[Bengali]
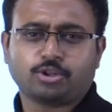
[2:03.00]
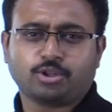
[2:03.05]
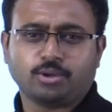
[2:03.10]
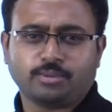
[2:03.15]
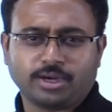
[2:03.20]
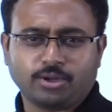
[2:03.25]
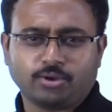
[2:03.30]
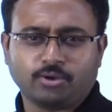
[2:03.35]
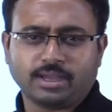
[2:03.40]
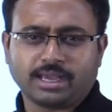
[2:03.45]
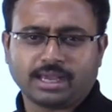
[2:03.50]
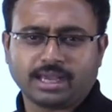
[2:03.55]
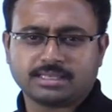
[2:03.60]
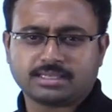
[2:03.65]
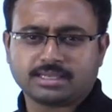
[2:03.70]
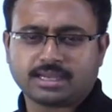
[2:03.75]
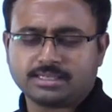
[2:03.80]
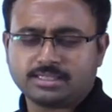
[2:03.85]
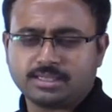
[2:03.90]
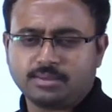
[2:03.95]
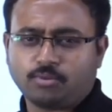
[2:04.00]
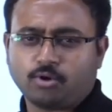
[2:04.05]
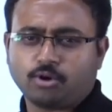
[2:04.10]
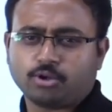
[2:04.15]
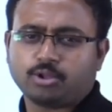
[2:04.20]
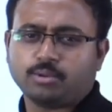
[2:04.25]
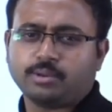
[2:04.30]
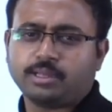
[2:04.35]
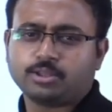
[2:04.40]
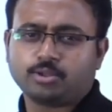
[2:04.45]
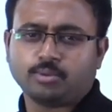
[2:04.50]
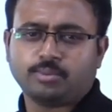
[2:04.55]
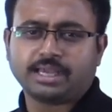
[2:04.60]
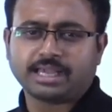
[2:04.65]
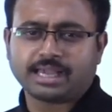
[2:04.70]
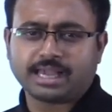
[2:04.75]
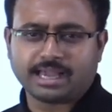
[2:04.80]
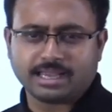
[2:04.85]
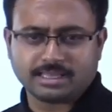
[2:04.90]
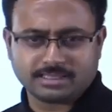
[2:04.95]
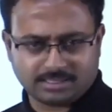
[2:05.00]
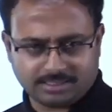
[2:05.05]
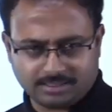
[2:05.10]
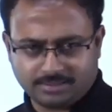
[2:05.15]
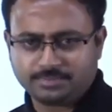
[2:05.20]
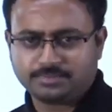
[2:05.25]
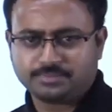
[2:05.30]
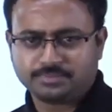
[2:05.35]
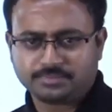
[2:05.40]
বর্ধমান হয়ে গেছে কাজেই বর্ধমান তো ভেঙে গেছে